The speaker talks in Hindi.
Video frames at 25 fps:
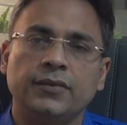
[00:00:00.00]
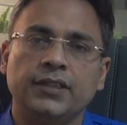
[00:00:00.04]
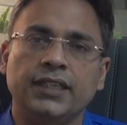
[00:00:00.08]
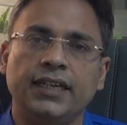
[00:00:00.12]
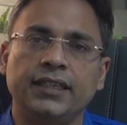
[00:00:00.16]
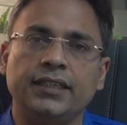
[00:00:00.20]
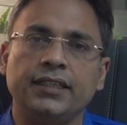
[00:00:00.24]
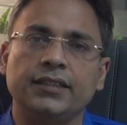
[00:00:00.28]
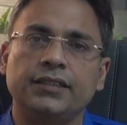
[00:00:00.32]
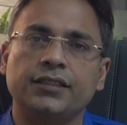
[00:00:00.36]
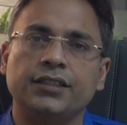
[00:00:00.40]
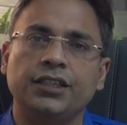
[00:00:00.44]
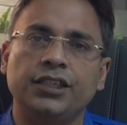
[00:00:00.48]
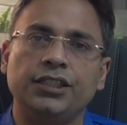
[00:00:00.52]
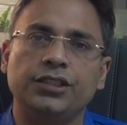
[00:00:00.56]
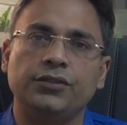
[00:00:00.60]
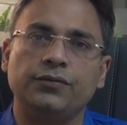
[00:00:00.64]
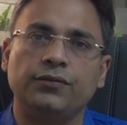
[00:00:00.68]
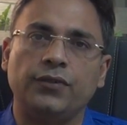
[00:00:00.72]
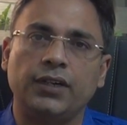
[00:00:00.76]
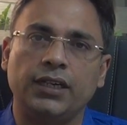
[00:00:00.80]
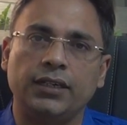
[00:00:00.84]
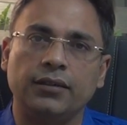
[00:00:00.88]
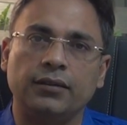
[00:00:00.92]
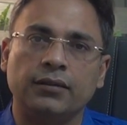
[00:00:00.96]
दैट इज स्टेज
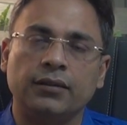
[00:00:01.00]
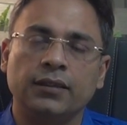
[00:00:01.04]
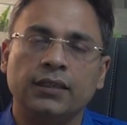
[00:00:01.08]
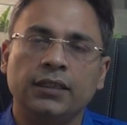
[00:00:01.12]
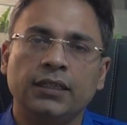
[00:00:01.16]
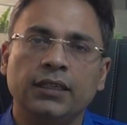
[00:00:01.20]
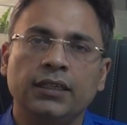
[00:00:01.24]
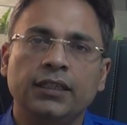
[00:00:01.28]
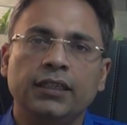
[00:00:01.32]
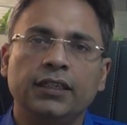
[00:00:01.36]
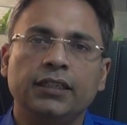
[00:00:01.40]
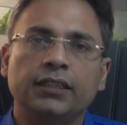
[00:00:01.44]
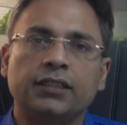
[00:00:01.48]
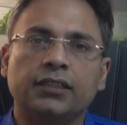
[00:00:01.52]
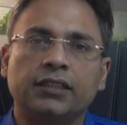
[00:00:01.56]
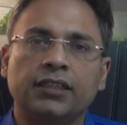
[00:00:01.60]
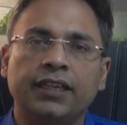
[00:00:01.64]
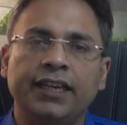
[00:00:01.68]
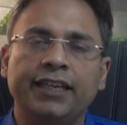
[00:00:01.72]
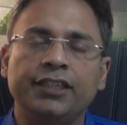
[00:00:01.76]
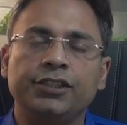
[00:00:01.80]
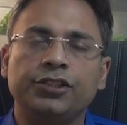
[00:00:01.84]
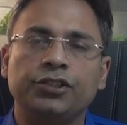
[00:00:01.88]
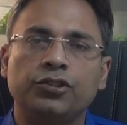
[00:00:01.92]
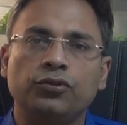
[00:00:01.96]
वन
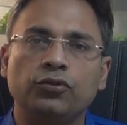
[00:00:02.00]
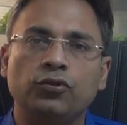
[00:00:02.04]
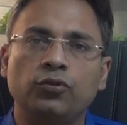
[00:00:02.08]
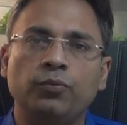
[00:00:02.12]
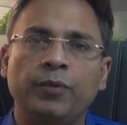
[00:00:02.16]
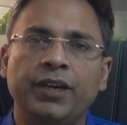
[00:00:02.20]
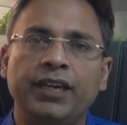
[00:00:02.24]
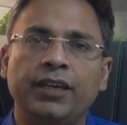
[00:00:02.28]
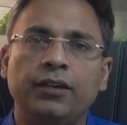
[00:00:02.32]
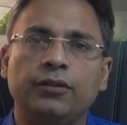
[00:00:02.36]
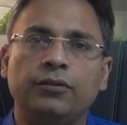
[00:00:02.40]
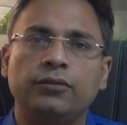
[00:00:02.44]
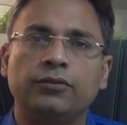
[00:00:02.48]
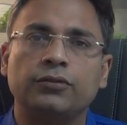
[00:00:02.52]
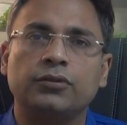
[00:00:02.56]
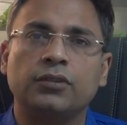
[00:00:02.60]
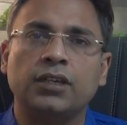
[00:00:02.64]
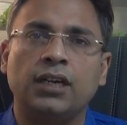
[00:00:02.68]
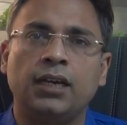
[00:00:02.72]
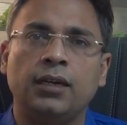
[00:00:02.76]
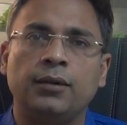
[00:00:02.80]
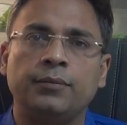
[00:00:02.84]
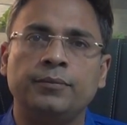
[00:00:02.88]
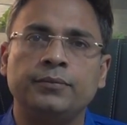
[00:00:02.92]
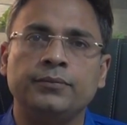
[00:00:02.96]
स्टेज टू में
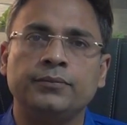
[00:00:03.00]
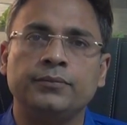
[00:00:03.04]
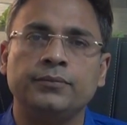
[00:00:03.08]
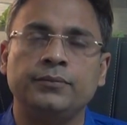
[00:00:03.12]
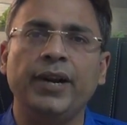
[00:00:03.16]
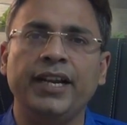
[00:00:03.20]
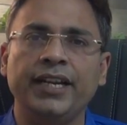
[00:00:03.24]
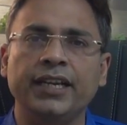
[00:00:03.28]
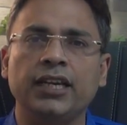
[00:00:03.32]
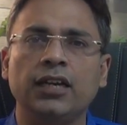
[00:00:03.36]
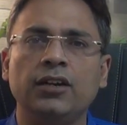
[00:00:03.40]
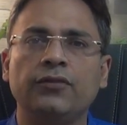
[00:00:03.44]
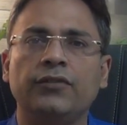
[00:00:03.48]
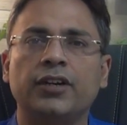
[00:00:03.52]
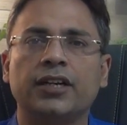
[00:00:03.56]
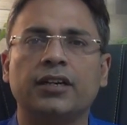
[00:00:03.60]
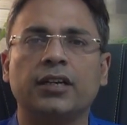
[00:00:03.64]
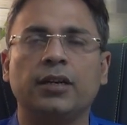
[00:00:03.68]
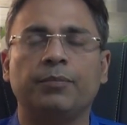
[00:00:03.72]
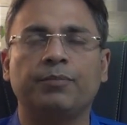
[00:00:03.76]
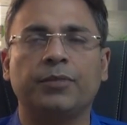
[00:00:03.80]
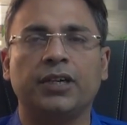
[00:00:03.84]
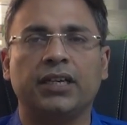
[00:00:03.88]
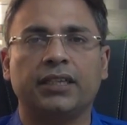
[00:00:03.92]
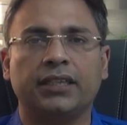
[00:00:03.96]
उसका हम मेडिकल
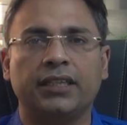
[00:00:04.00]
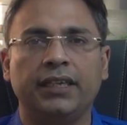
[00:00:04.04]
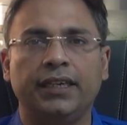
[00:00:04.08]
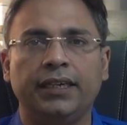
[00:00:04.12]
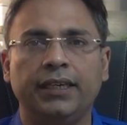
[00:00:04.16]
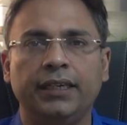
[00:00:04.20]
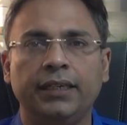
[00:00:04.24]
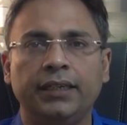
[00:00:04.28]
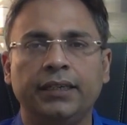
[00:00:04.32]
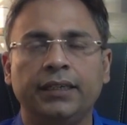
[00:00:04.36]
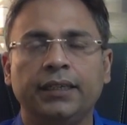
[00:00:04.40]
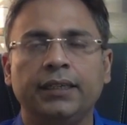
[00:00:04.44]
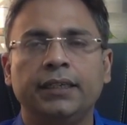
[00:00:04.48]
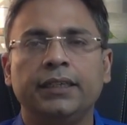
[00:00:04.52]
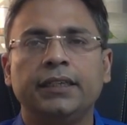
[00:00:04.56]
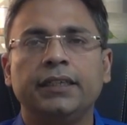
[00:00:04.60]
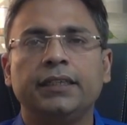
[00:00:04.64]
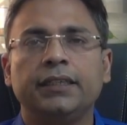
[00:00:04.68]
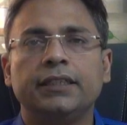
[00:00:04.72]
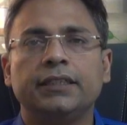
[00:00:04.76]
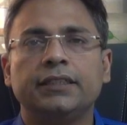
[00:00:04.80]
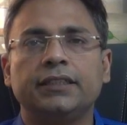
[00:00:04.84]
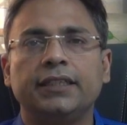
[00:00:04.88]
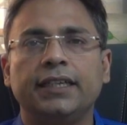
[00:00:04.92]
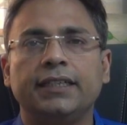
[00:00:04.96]
वर्कअप करते हैं
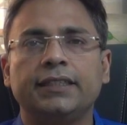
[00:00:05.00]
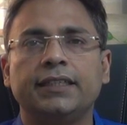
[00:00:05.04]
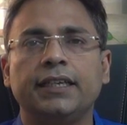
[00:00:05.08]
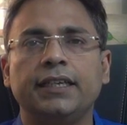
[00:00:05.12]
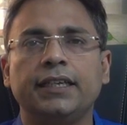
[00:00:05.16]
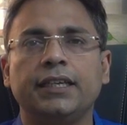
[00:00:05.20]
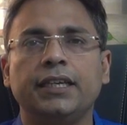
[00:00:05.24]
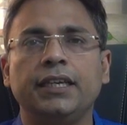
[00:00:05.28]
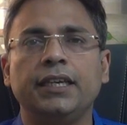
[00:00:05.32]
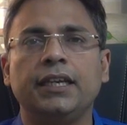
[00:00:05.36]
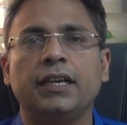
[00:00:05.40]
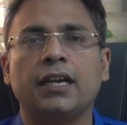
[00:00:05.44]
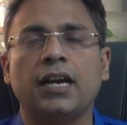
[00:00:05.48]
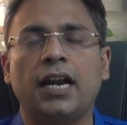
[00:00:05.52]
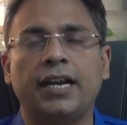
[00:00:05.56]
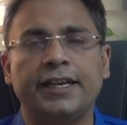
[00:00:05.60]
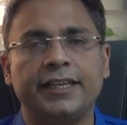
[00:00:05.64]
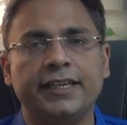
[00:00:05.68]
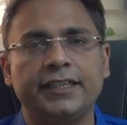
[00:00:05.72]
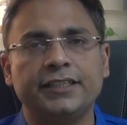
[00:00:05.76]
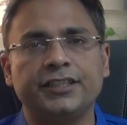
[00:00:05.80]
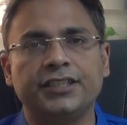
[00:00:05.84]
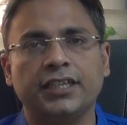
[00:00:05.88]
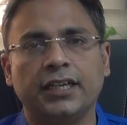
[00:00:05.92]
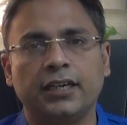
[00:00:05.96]
जैसे कि
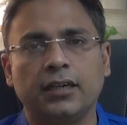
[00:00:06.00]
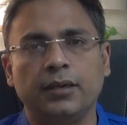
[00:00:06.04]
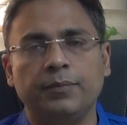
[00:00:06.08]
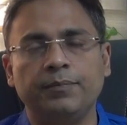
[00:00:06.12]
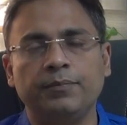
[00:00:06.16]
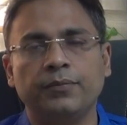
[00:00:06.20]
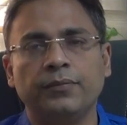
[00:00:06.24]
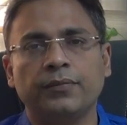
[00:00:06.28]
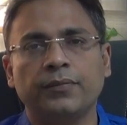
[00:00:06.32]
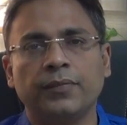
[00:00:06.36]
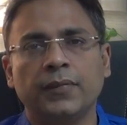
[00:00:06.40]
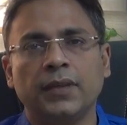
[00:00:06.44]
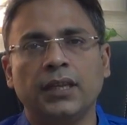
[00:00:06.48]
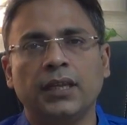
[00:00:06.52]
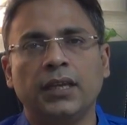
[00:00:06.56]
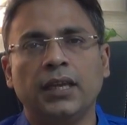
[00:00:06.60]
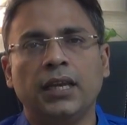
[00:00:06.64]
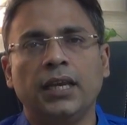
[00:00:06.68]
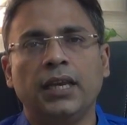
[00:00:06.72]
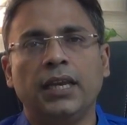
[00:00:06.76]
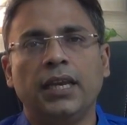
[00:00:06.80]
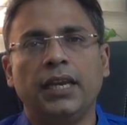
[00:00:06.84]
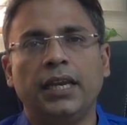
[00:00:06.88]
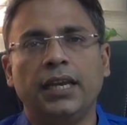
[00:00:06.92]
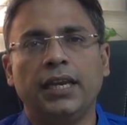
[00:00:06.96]
कार्डियक चेकअप
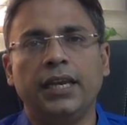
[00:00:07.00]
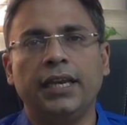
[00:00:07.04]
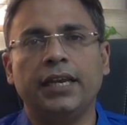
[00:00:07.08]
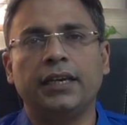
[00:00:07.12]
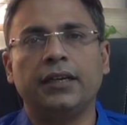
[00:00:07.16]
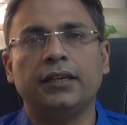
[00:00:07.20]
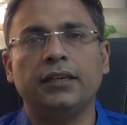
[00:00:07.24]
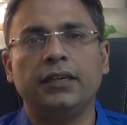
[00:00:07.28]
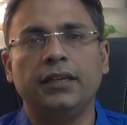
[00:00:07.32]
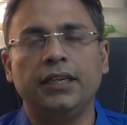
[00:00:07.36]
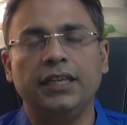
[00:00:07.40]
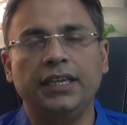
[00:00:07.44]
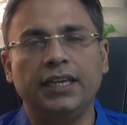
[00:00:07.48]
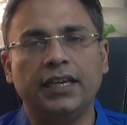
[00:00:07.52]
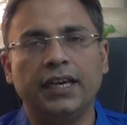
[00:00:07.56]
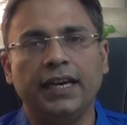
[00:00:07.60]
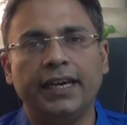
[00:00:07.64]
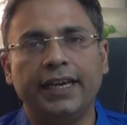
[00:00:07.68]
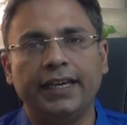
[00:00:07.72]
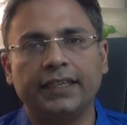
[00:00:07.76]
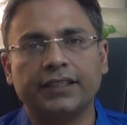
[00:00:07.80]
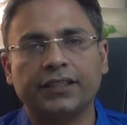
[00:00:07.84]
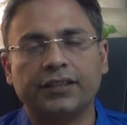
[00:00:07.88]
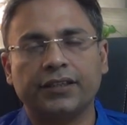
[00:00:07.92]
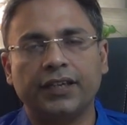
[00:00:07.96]
एक नी का
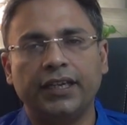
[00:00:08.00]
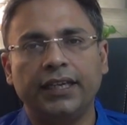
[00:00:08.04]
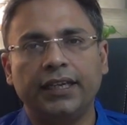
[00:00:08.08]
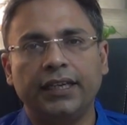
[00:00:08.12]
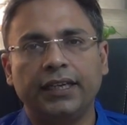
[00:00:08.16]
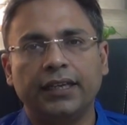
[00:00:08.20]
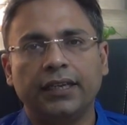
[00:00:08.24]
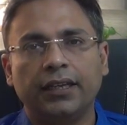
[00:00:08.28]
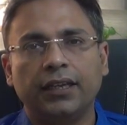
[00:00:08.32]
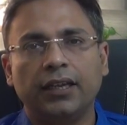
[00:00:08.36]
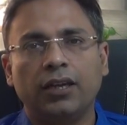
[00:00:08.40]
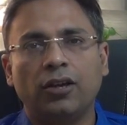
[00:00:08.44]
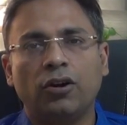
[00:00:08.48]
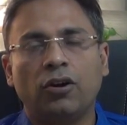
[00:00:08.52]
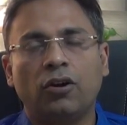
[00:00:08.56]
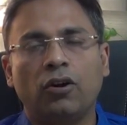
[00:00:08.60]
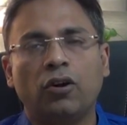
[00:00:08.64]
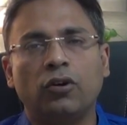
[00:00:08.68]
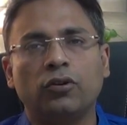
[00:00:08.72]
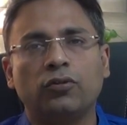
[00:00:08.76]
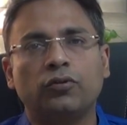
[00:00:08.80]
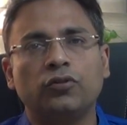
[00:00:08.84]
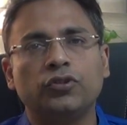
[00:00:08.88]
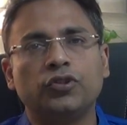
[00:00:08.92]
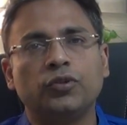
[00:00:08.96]
एक्सरे
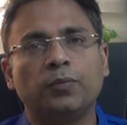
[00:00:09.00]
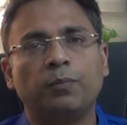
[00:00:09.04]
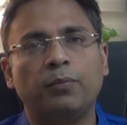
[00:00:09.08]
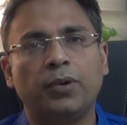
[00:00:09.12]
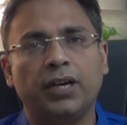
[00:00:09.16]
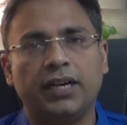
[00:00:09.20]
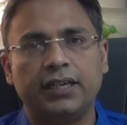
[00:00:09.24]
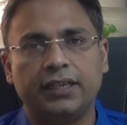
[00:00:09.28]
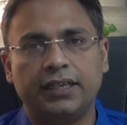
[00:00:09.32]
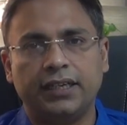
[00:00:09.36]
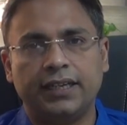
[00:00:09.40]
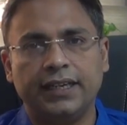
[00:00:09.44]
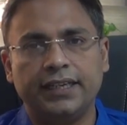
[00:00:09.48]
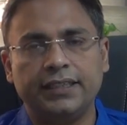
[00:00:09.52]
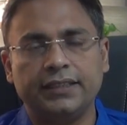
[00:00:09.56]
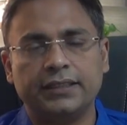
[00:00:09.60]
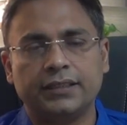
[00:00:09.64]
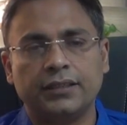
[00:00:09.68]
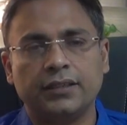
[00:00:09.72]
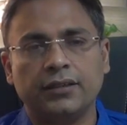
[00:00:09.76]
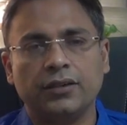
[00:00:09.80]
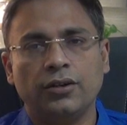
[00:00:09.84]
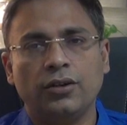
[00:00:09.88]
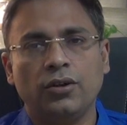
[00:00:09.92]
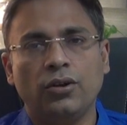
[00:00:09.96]
और कुछ ब्लड
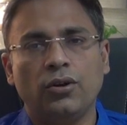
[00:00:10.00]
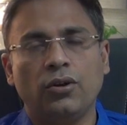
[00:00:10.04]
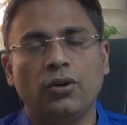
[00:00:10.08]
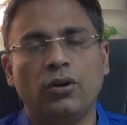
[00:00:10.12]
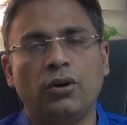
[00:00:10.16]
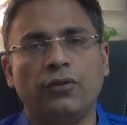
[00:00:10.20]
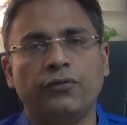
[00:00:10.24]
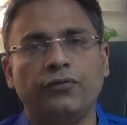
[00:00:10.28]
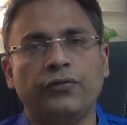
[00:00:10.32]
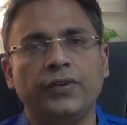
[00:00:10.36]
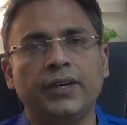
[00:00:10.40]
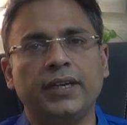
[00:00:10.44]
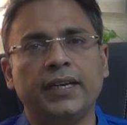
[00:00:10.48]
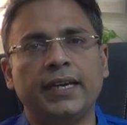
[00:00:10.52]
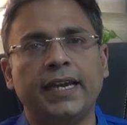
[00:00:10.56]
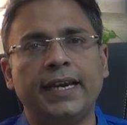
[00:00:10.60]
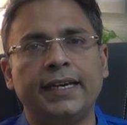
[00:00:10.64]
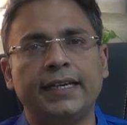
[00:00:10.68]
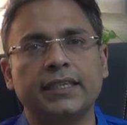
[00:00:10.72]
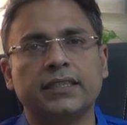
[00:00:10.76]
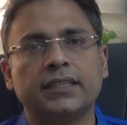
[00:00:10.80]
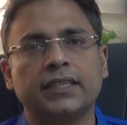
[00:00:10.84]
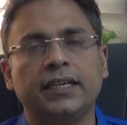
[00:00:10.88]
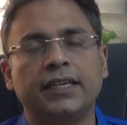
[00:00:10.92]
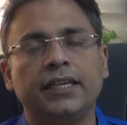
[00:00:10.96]
टेस्ट और फिर
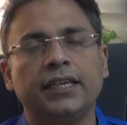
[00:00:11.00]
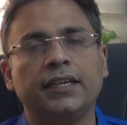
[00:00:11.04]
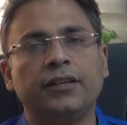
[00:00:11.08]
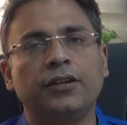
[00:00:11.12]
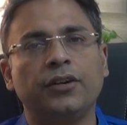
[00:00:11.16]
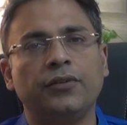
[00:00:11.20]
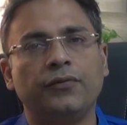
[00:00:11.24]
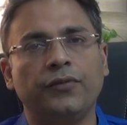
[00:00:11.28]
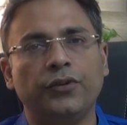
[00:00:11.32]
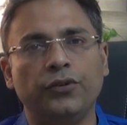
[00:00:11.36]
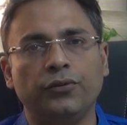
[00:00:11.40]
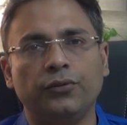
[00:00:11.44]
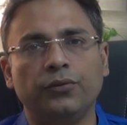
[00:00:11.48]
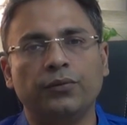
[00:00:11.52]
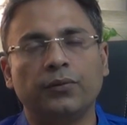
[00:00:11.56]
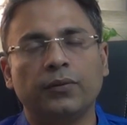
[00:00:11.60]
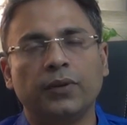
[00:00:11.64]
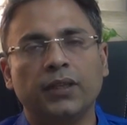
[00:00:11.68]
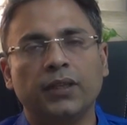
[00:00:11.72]
एनेस्थेटिक रिव्यू